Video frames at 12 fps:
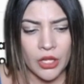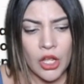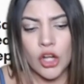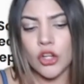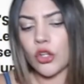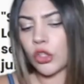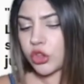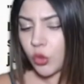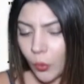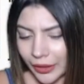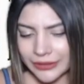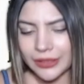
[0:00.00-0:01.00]
Nos
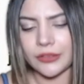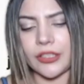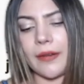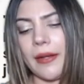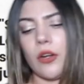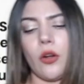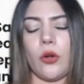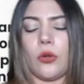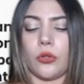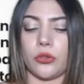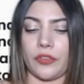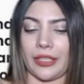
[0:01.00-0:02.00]
cuesta trabajo
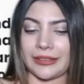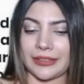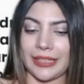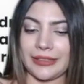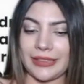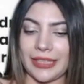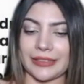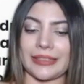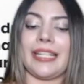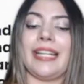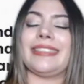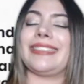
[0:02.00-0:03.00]
con los
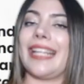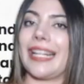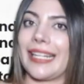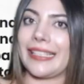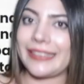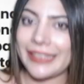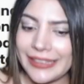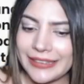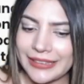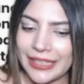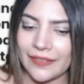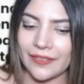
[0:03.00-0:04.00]
franceses. Se
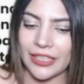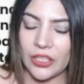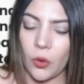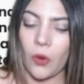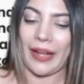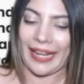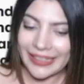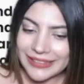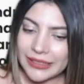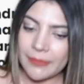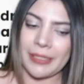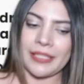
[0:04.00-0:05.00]
resisten, dijo
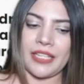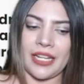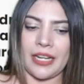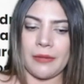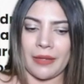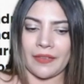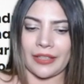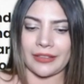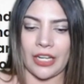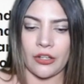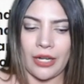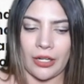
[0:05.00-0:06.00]
esta mañana el
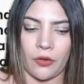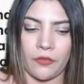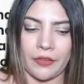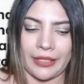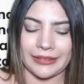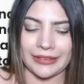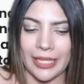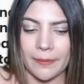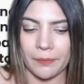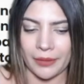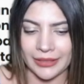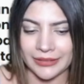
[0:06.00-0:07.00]
mandatario en la conferencia de
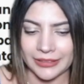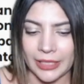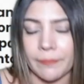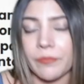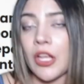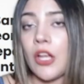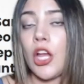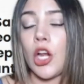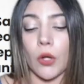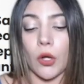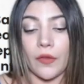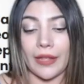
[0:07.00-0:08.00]
prensa,
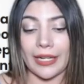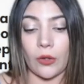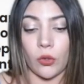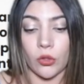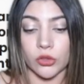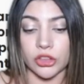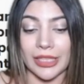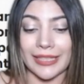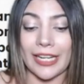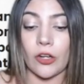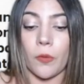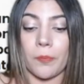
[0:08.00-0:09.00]
luego de reconocer
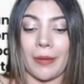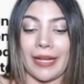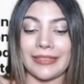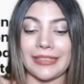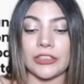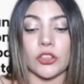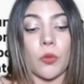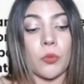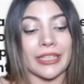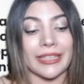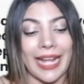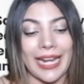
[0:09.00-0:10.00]
que con países
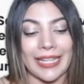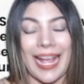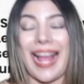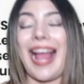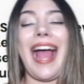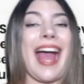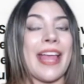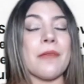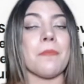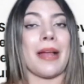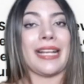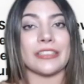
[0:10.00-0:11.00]
como Italia
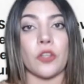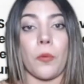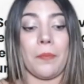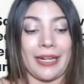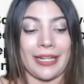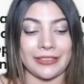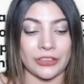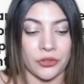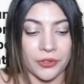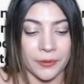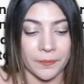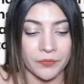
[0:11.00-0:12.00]
hay más
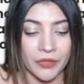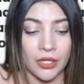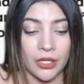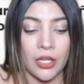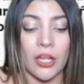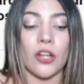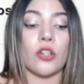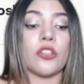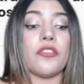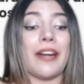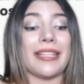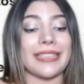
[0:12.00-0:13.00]
cooperación.
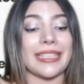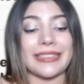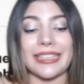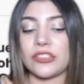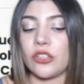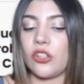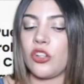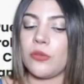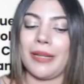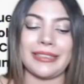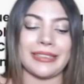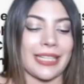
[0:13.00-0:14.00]
Los franceses son los
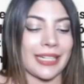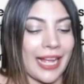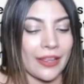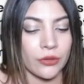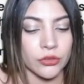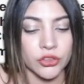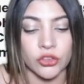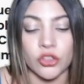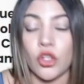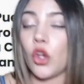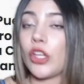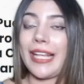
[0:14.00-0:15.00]
más cerrados,
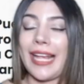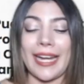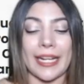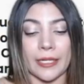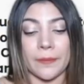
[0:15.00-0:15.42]
no quieren.